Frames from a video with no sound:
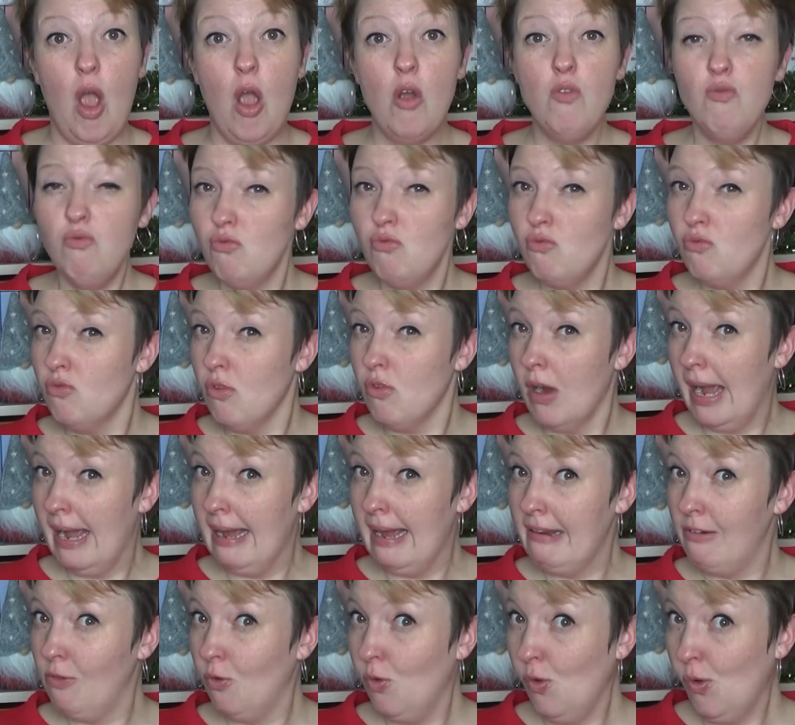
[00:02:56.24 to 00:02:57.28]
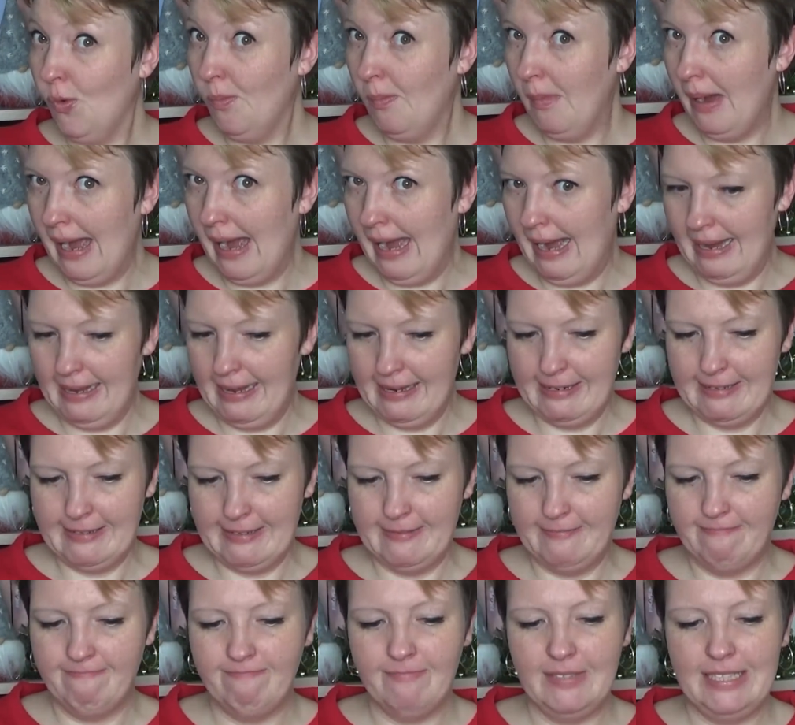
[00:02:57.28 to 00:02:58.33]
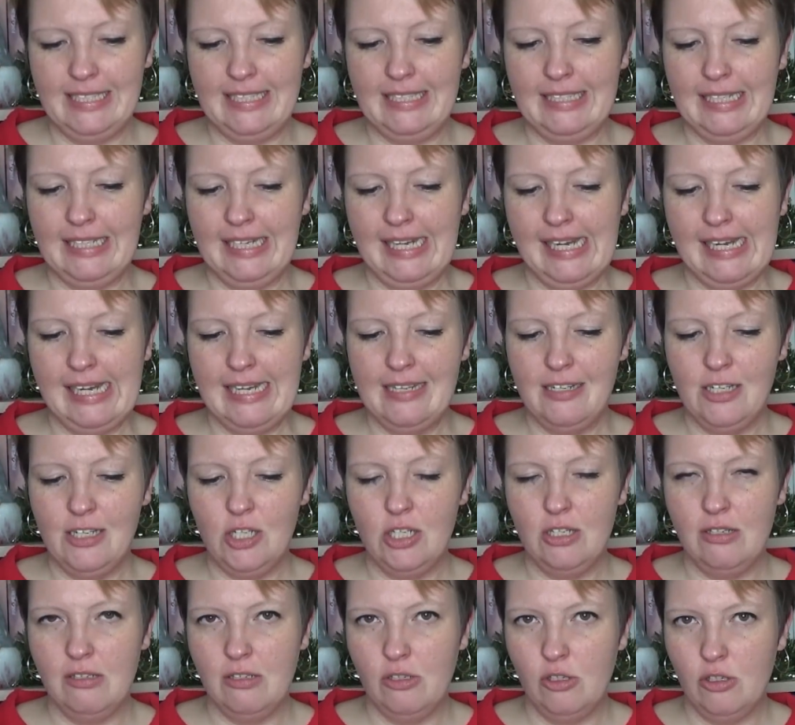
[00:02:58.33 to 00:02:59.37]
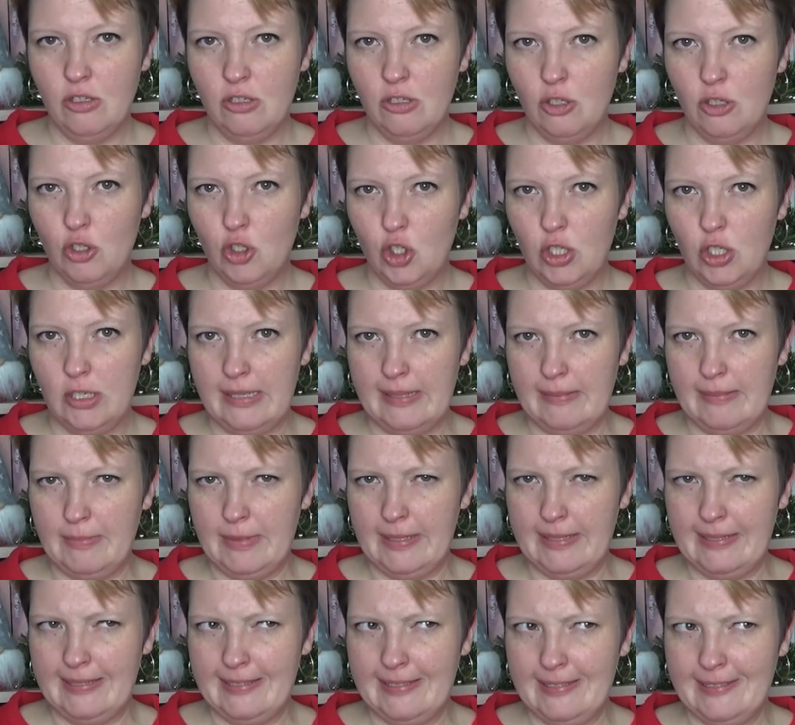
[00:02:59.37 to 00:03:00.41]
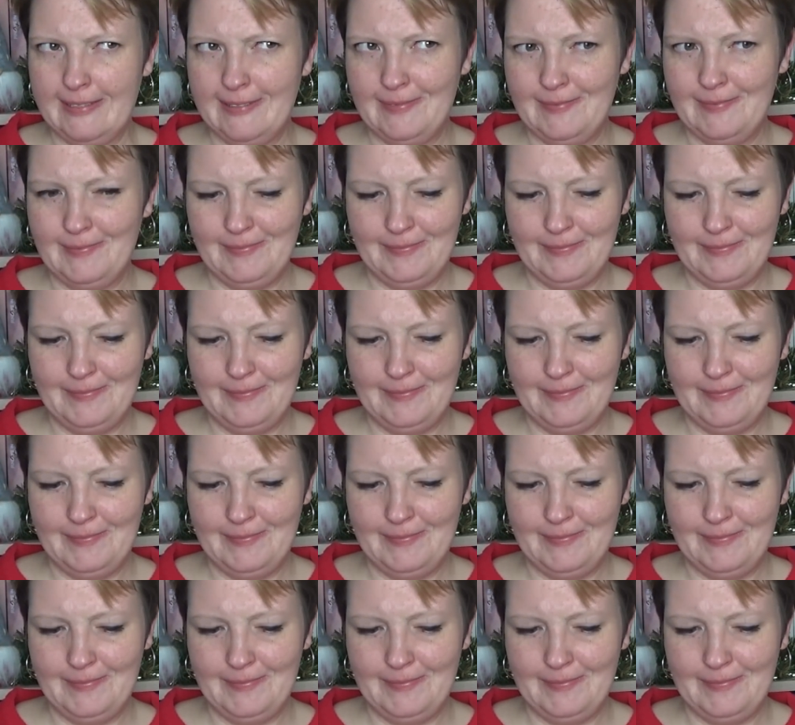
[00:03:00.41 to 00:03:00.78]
Oh, ein Roman. Ich ahne Schlimmes.